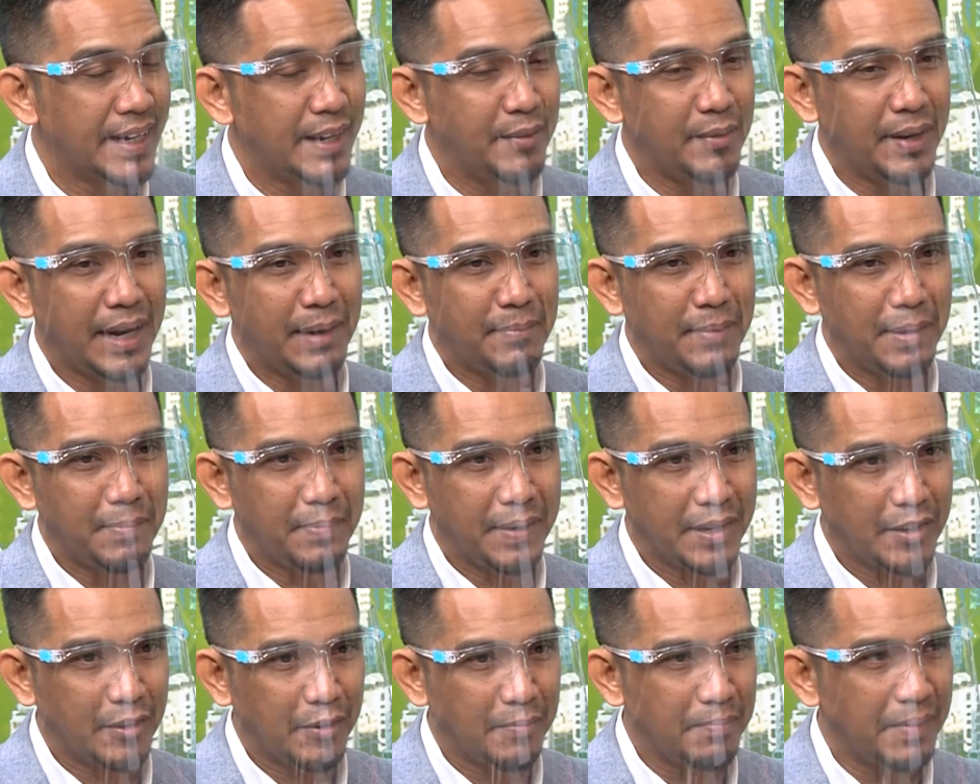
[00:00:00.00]
นี้เวลามัน
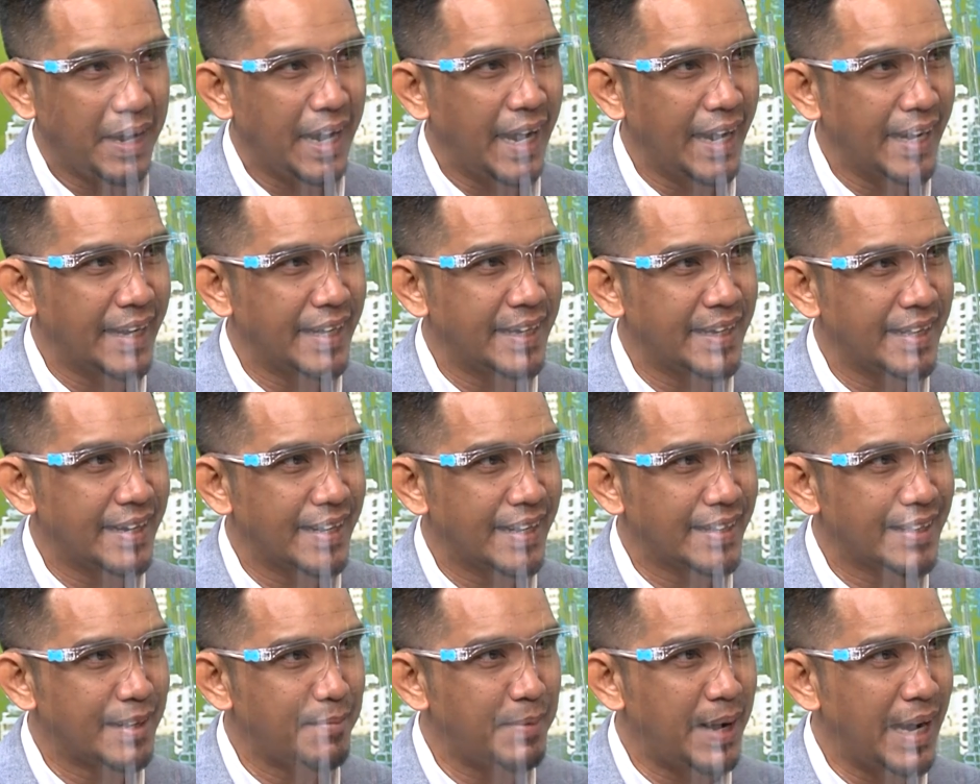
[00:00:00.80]
ผิดกฎหมายเนี่ย
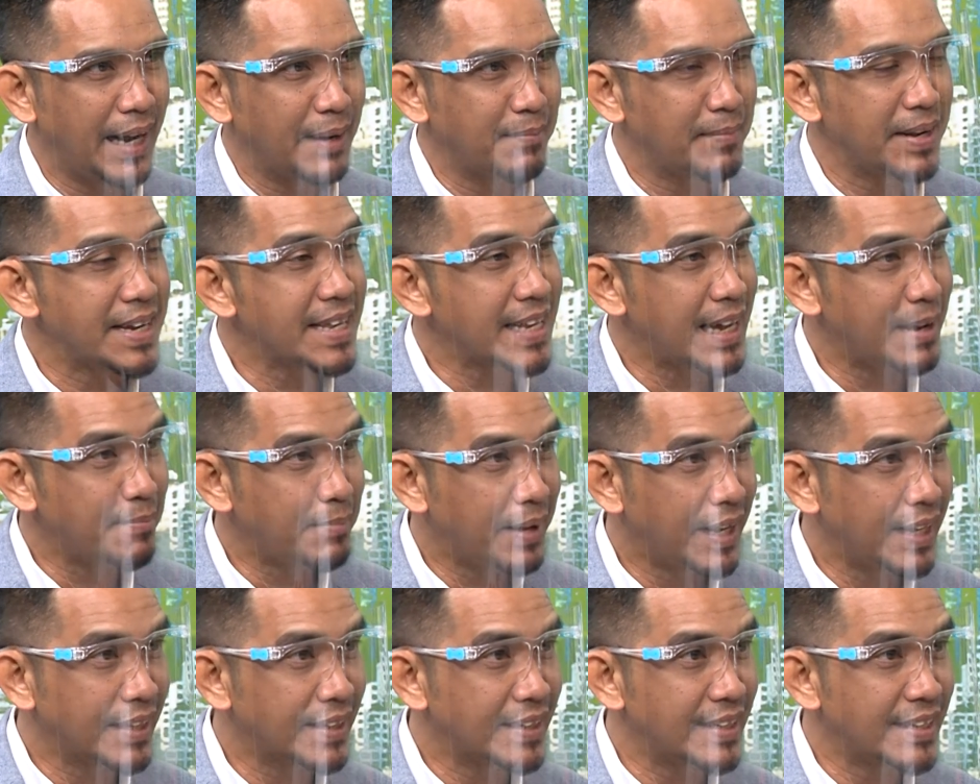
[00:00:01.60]
รัฐบาลไม่สา
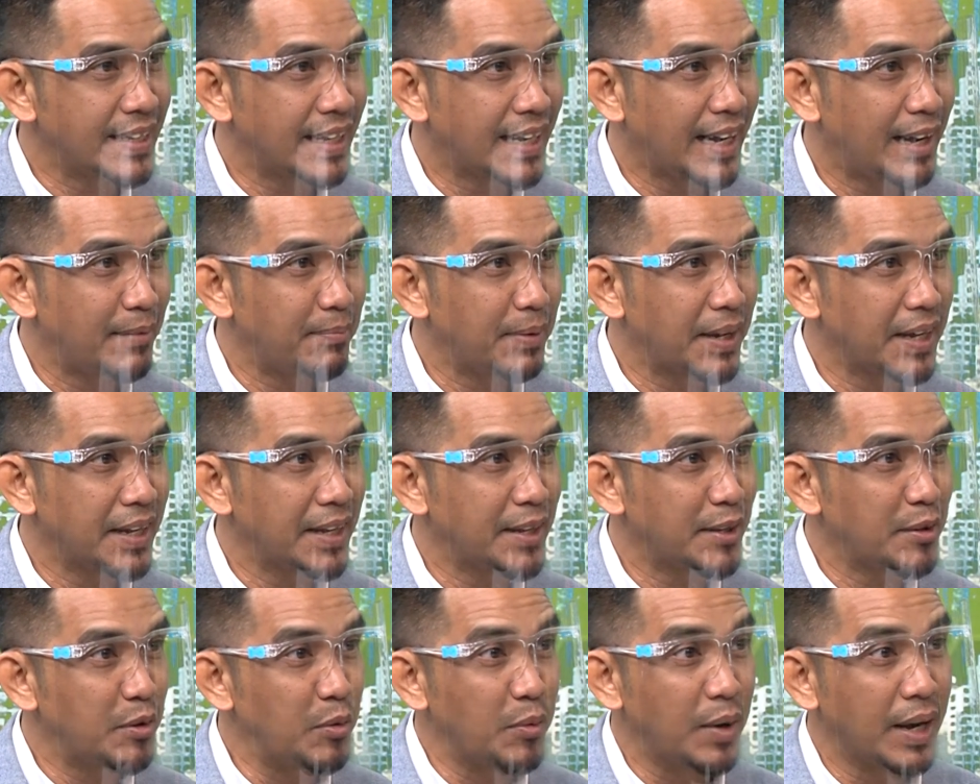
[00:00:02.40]
มารถที่จะเข้าไป
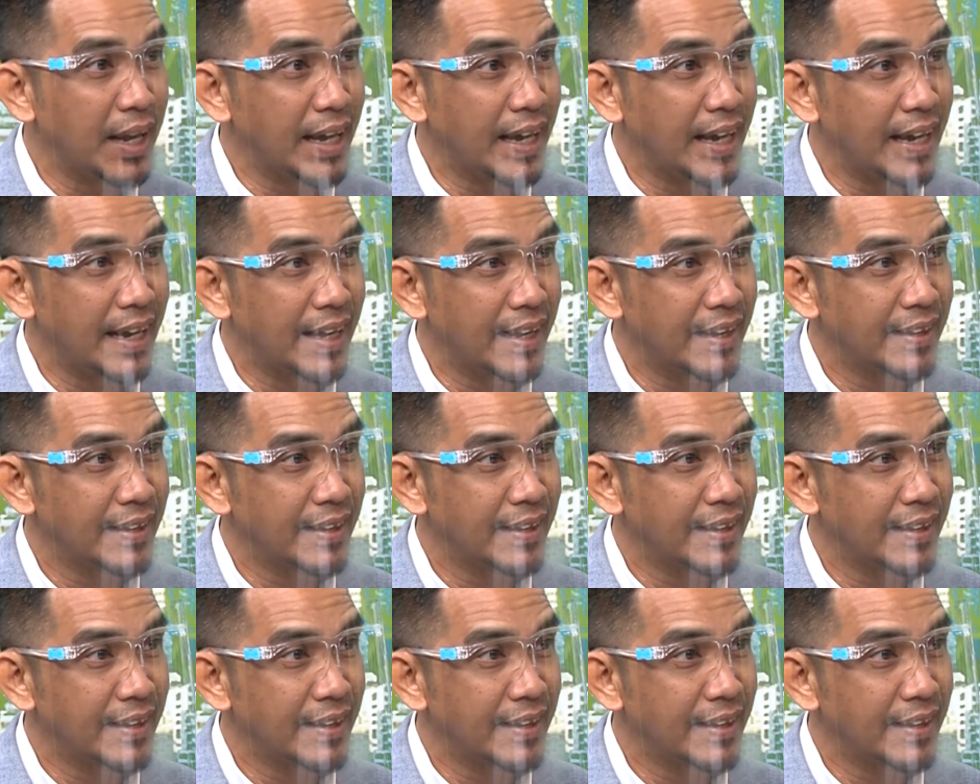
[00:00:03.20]
ดูแล